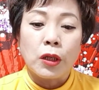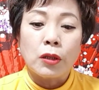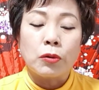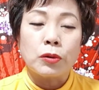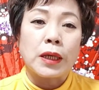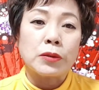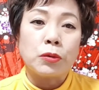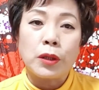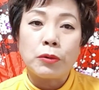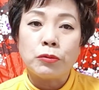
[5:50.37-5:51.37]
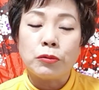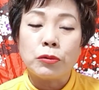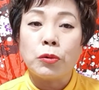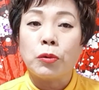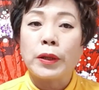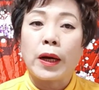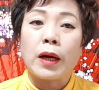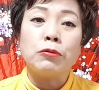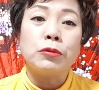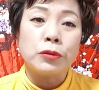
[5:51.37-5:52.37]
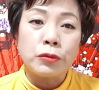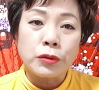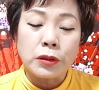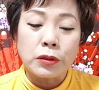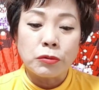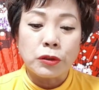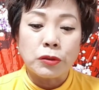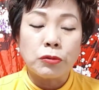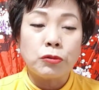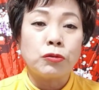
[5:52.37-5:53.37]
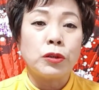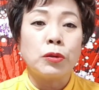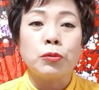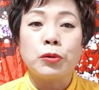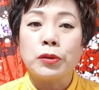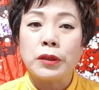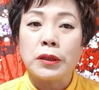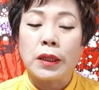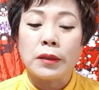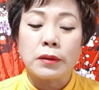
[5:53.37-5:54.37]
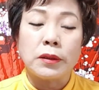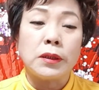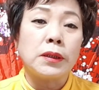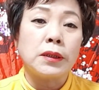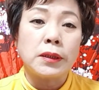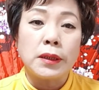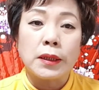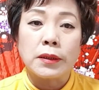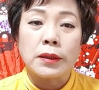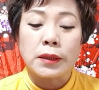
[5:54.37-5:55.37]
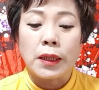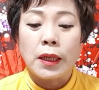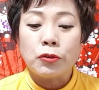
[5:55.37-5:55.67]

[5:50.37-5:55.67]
또 자손의 운도 또 내가 웃을 수 있는 운이고 주위 동료들이든지 친지라든지